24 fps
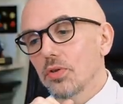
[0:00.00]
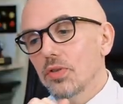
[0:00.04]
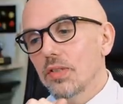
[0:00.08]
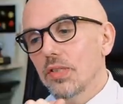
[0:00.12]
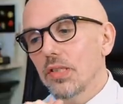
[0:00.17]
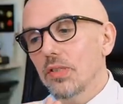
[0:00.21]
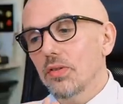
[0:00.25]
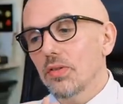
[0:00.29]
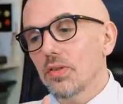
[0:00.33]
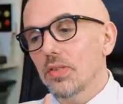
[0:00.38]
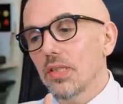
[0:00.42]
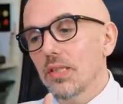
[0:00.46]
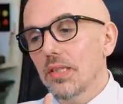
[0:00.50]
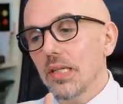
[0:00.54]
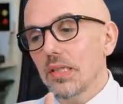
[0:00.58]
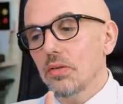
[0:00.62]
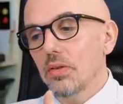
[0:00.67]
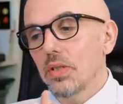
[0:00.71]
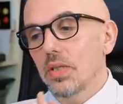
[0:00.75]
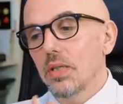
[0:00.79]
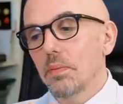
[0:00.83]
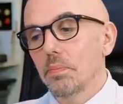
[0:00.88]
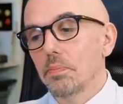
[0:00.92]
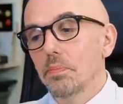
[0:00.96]
justice aux
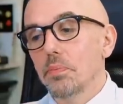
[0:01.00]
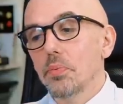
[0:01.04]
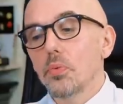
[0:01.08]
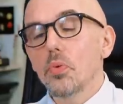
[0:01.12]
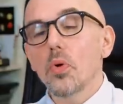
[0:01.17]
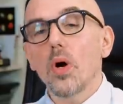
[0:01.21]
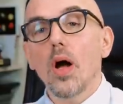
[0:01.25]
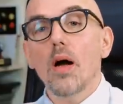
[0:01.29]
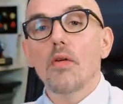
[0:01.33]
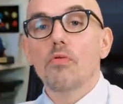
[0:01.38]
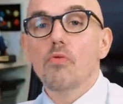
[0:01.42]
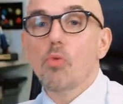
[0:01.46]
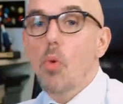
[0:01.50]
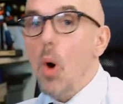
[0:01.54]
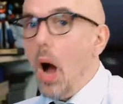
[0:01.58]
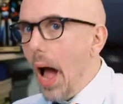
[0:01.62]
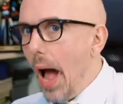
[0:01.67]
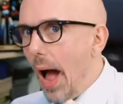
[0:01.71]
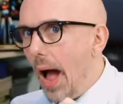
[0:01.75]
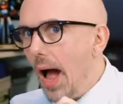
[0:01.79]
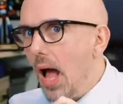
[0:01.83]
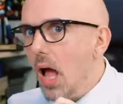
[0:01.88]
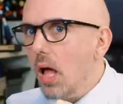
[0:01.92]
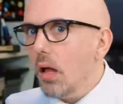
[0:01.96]
États-Unis pour
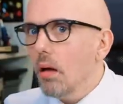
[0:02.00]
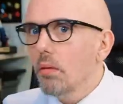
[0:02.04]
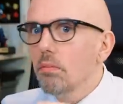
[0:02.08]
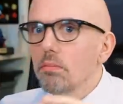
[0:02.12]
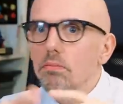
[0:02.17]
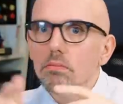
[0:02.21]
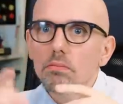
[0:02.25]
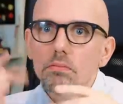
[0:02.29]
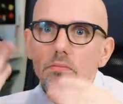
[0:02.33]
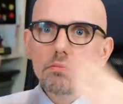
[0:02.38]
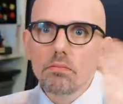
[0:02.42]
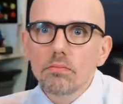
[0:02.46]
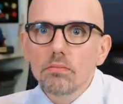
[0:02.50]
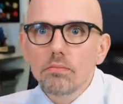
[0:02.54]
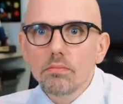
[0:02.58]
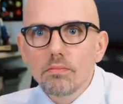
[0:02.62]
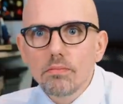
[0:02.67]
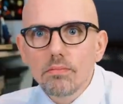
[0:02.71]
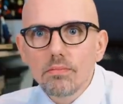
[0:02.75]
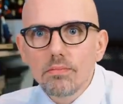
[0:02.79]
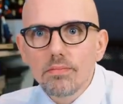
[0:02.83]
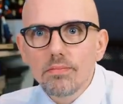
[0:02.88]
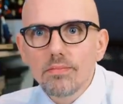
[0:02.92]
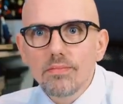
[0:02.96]
avoir.
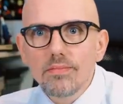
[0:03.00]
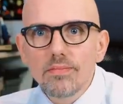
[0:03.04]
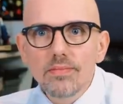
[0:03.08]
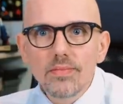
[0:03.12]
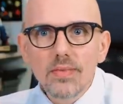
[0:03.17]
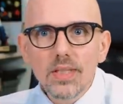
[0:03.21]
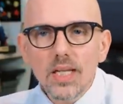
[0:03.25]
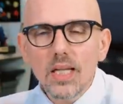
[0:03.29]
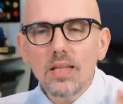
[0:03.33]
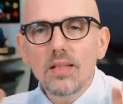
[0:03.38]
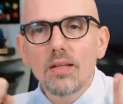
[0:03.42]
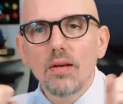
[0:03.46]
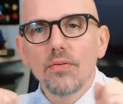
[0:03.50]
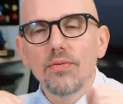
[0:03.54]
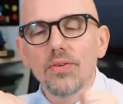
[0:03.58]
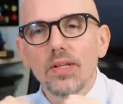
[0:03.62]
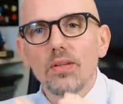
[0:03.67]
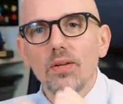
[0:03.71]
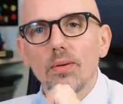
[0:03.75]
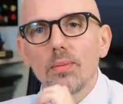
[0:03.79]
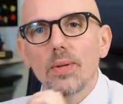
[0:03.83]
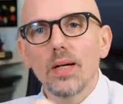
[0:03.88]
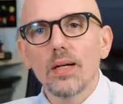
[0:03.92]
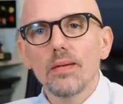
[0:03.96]
Qu'a-t-il fait,
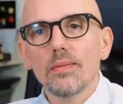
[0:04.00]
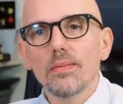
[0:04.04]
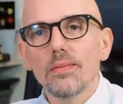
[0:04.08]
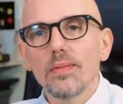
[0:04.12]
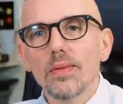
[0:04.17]
Thomas